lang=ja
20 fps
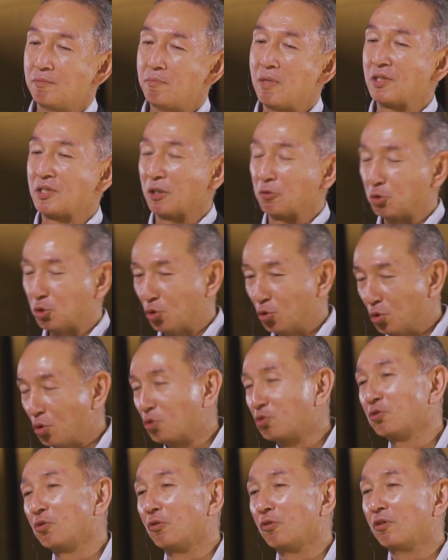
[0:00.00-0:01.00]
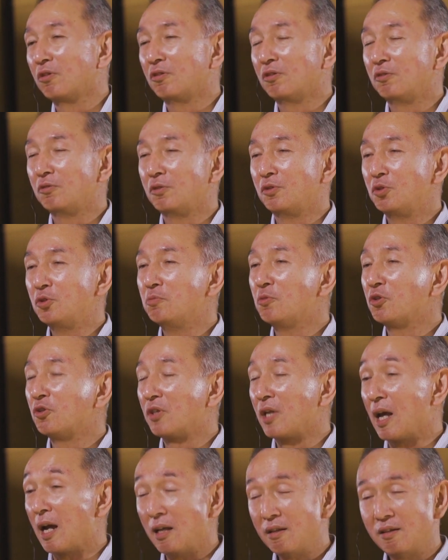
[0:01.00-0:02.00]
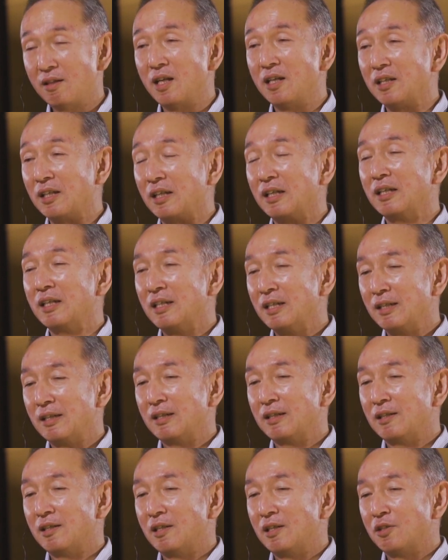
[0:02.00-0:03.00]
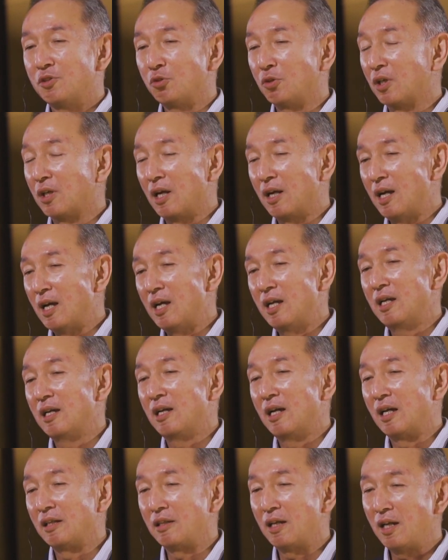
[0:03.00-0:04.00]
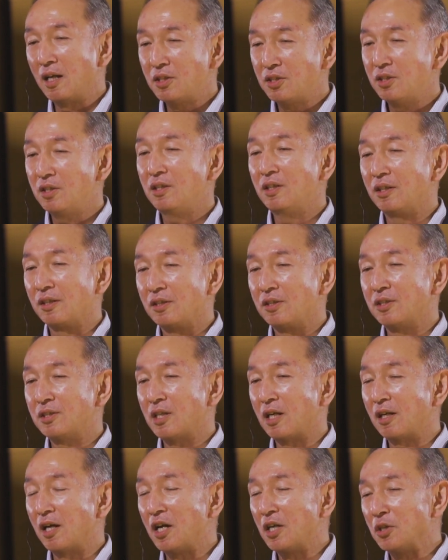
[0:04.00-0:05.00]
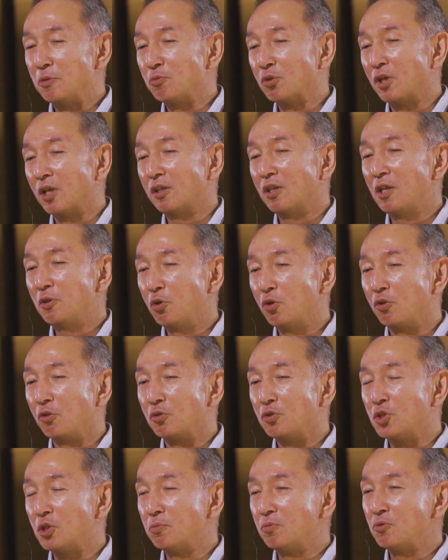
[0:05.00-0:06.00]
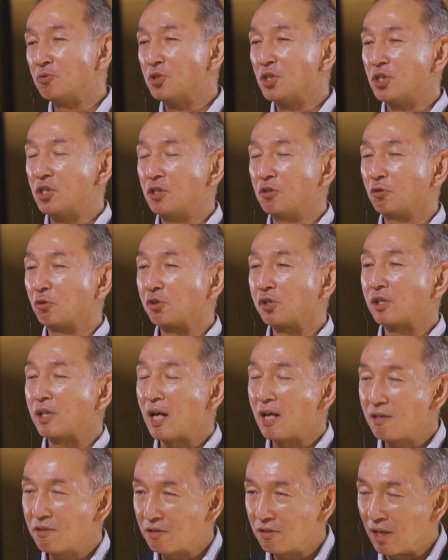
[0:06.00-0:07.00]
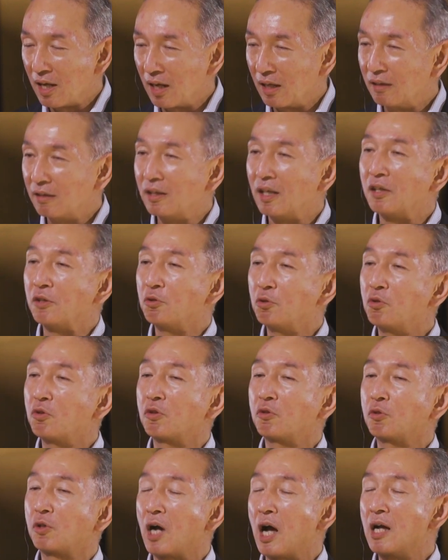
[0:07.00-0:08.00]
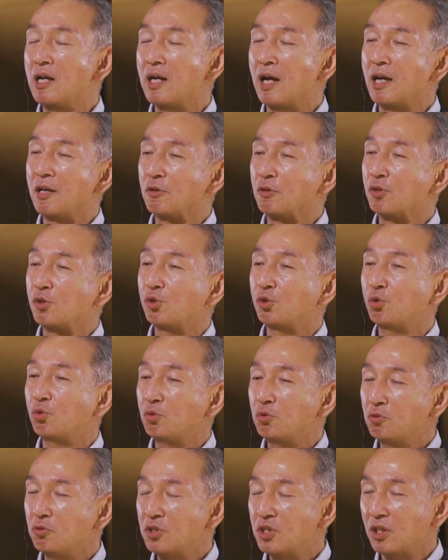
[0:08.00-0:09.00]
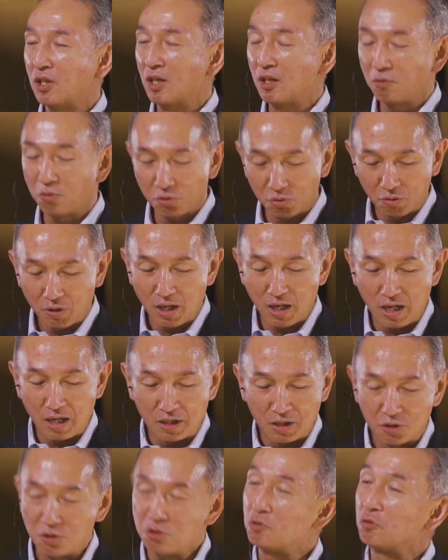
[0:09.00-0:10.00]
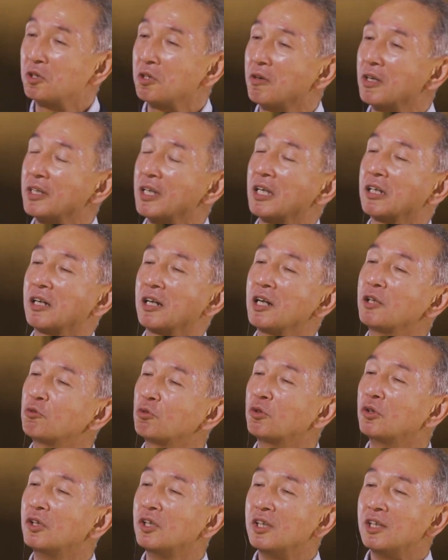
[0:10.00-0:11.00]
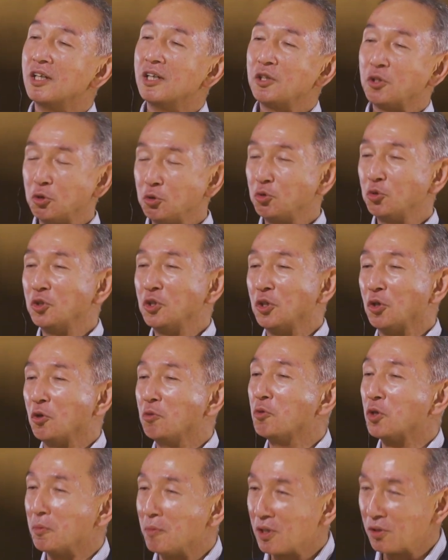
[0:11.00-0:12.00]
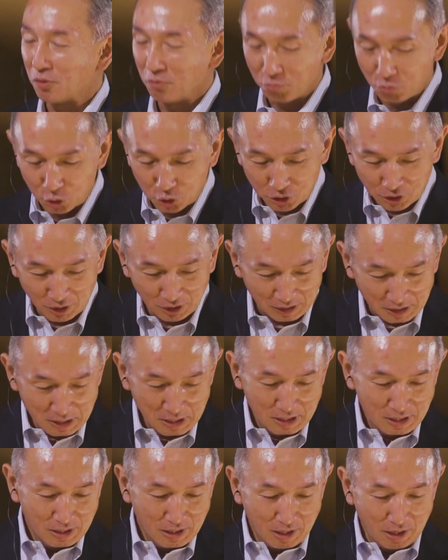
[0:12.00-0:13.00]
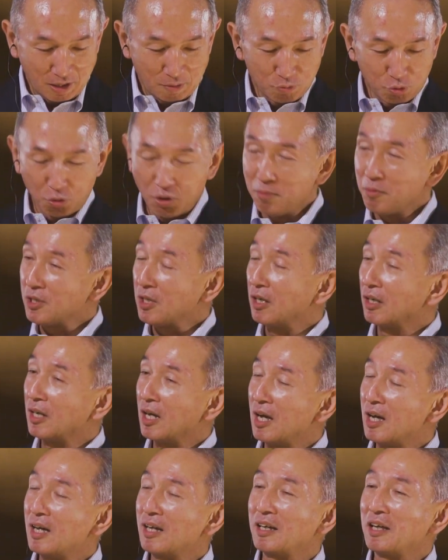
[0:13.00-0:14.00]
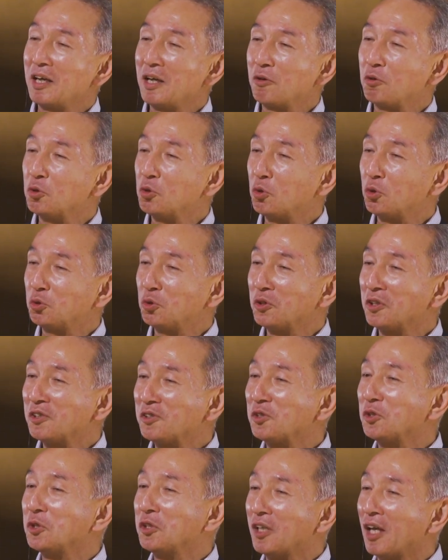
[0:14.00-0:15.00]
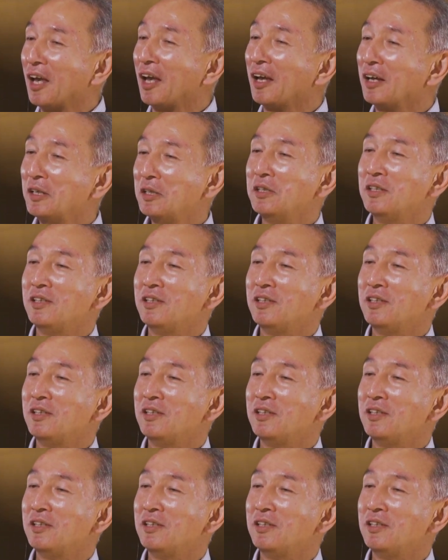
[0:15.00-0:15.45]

着想力というものであったり、それから新しい社会に向けての自分自身のスタンスであったりを考える、そういう力こそが必要ではないかなというふうに思います。もし向山さんがこのことについて